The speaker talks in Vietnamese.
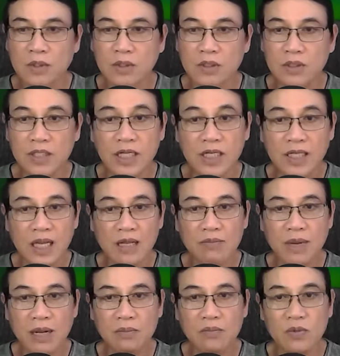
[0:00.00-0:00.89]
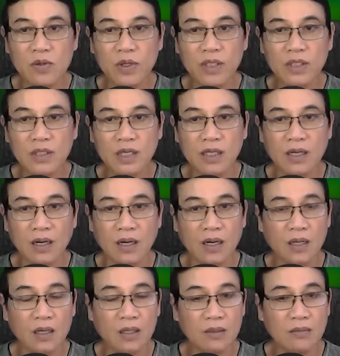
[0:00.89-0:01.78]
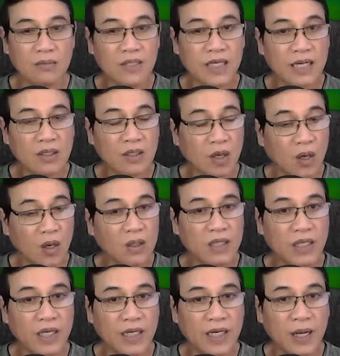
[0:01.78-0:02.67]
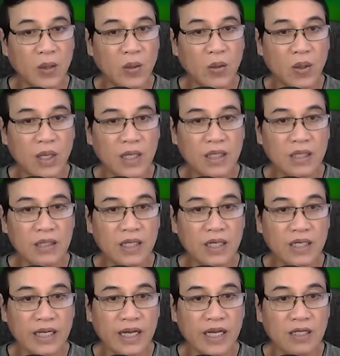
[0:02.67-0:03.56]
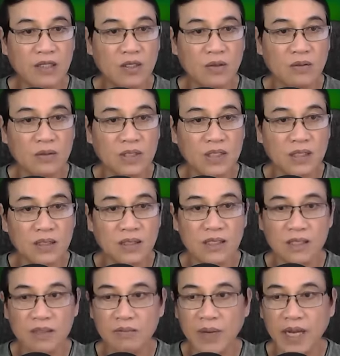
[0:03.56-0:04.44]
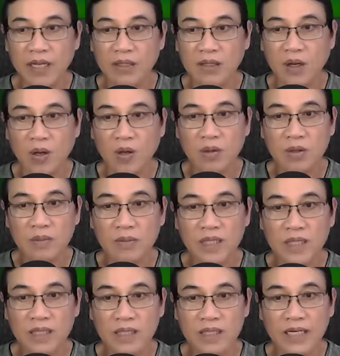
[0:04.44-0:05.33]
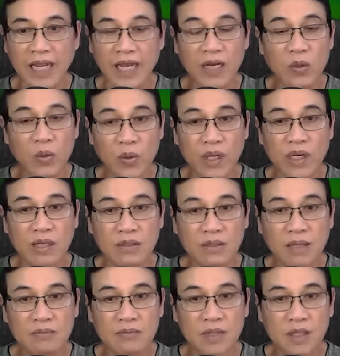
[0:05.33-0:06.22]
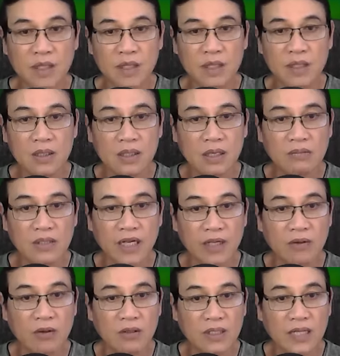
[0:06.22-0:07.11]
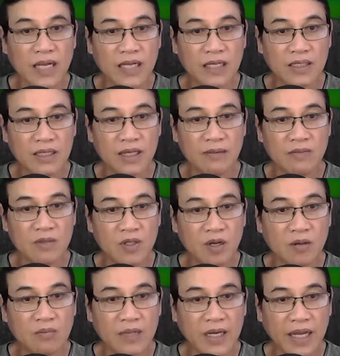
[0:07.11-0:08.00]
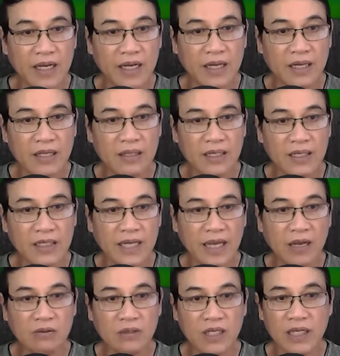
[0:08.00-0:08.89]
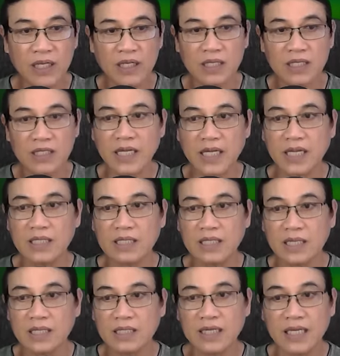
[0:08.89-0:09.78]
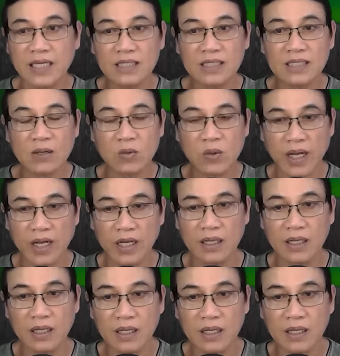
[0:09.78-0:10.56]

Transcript: Nhìn thấy mặt mũi chị họ nhăn nhó gì đâu, Thiên An dùng sức lực bé nhỏ của mình đẩy Uyển Tâm. Không đợi cô ta kịp tóm lại, đã kéo chị chạy thật nhanh ra ngoài.